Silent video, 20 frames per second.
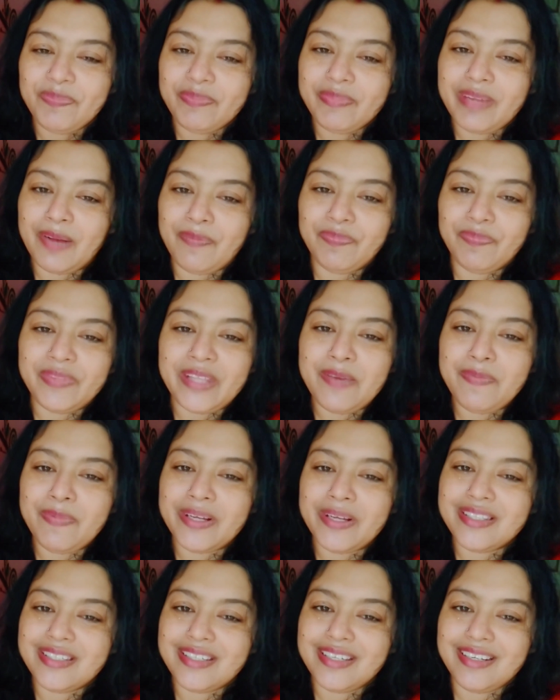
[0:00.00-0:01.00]
ভাবতেই
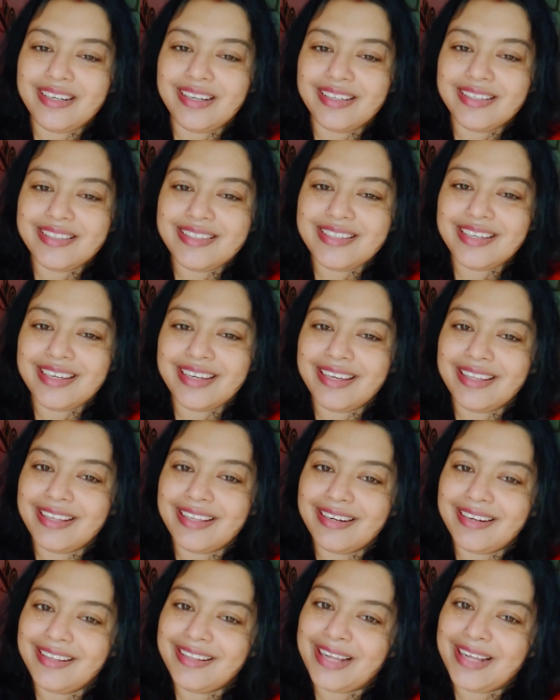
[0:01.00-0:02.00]
পাচ্ছি না যে
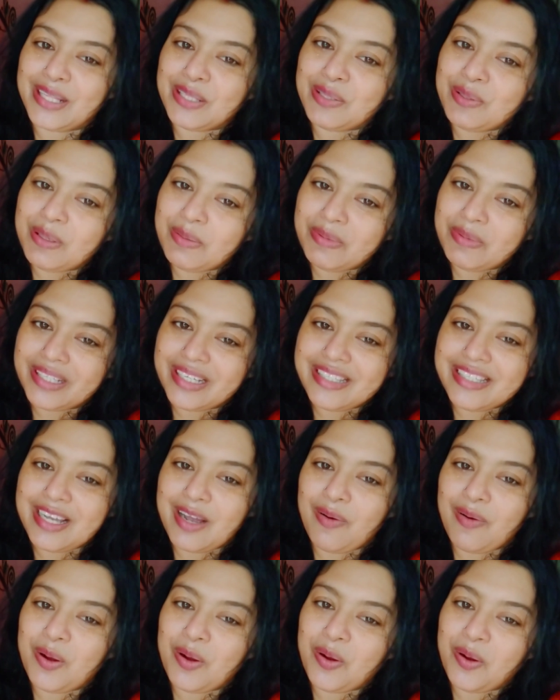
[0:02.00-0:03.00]
কেদারনাথ আদৌ আমাদের
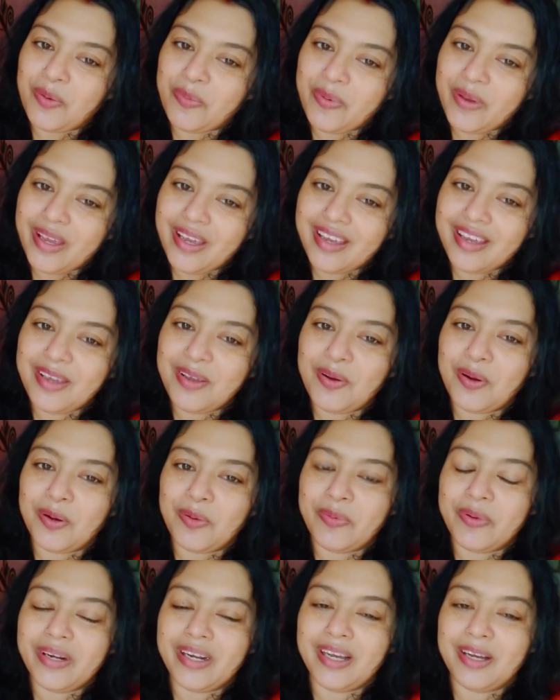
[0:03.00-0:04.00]
যাওয়া হবে কি
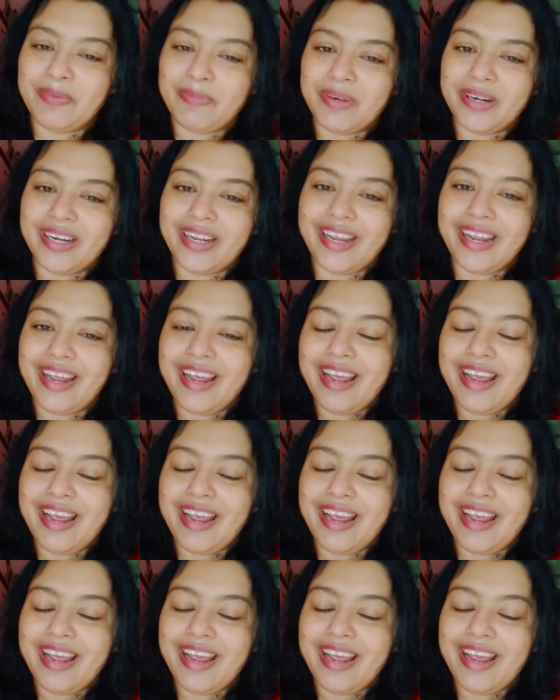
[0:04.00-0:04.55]
হবে না মানে